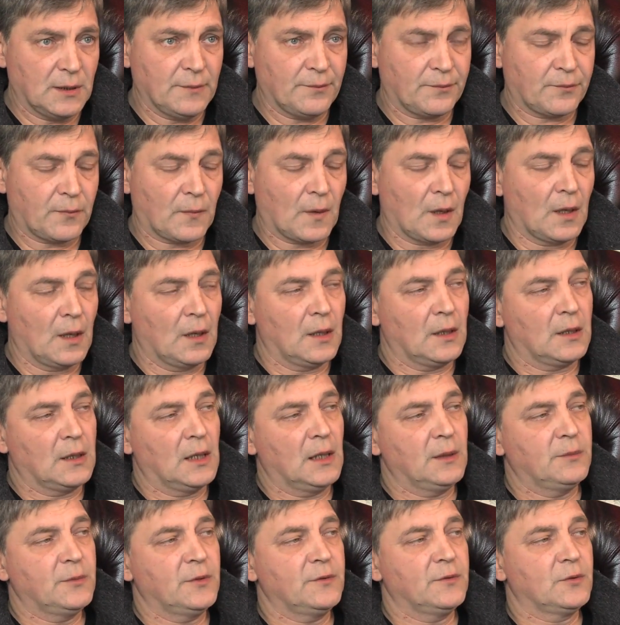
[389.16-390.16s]
Mm-hmm.
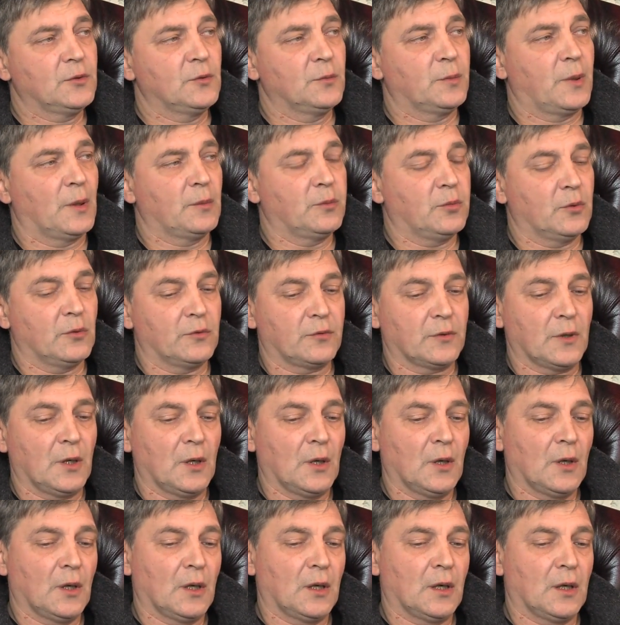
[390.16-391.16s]
Я имею в виду попов.
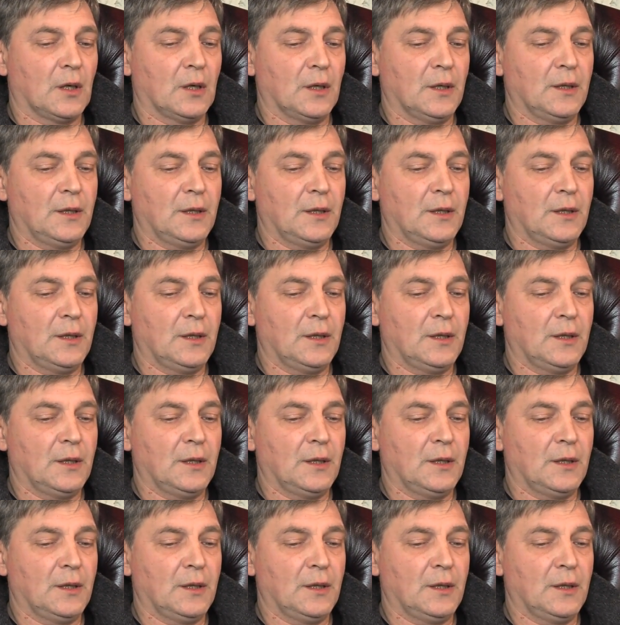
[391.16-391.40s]
А,